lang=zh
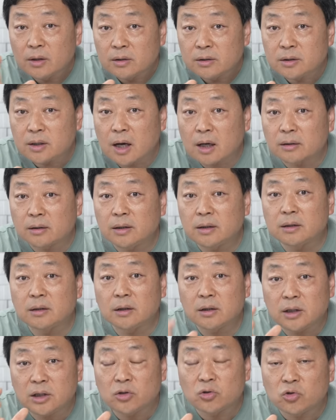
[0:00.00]
这样的一
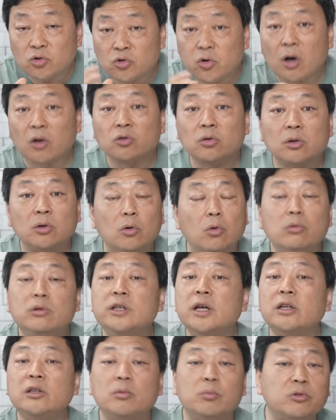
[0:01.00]
个艺术创作的空
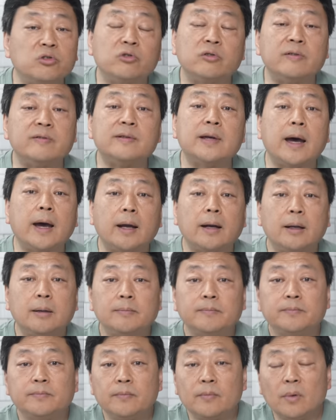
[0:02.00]
间就不存在了。
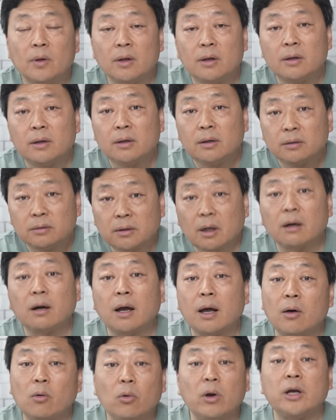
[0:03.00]
当
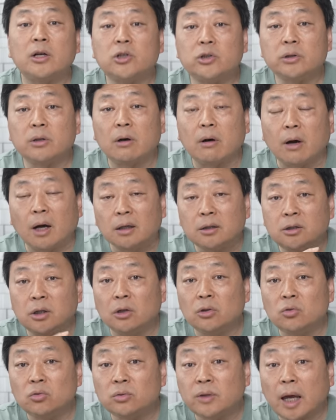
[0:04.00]
然啊，我也知道啊，
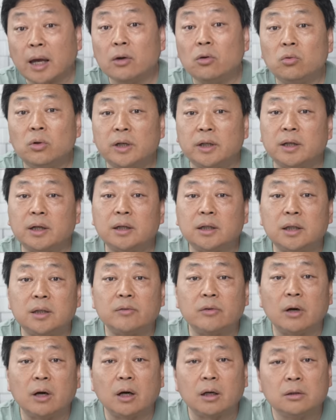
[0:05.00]
成都太古里那个地
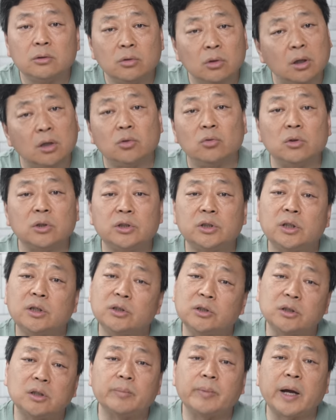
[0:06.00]
方啊，有很多摄
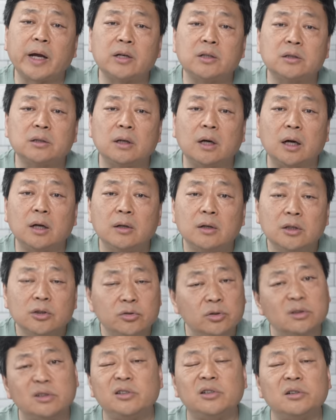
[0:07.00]
影师的拍摄啊，
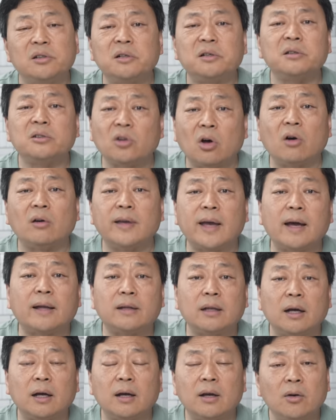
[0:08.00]
确实挺令人讨厌
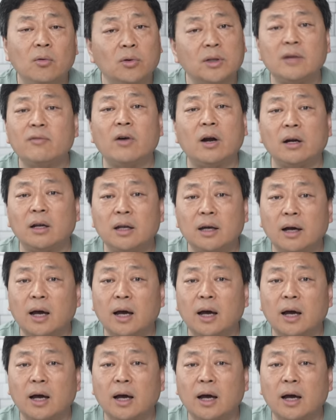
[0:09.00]
的。我在网上也